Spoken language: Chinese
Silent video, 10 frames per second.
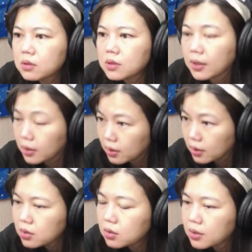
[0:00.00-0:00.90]
整个
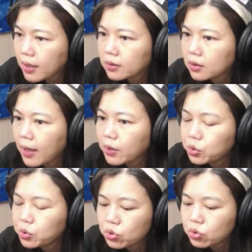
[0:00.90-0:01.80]
市场的大
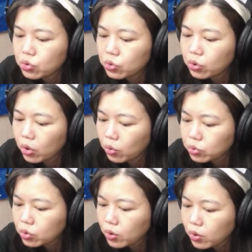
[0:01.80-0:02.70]
趋势去扭
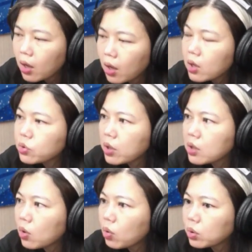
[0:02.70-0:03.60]
转。所以
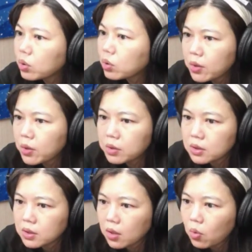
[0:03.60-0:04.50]
你过度干预的
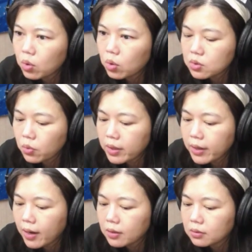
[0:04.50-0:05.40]
结果，你只会
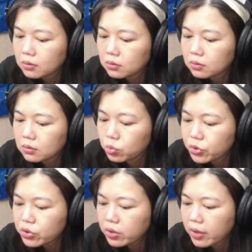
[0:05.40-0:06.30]
让。股
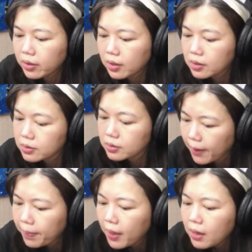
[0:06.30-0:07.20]
市跌得更
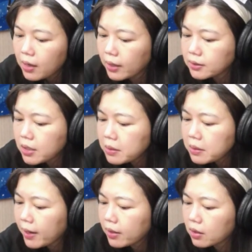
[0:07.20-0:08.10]
惨。两千零
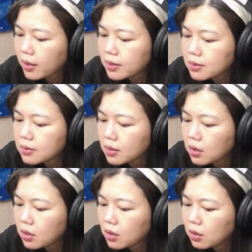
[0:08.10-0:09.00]
八年那一次
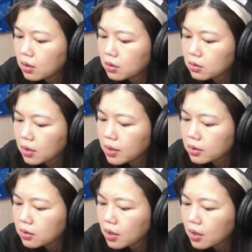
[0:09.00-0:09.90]
的
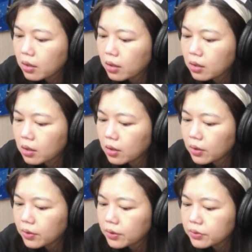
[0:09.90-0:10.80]
的的那
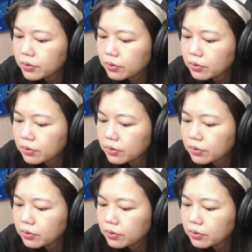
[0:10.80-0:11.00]
个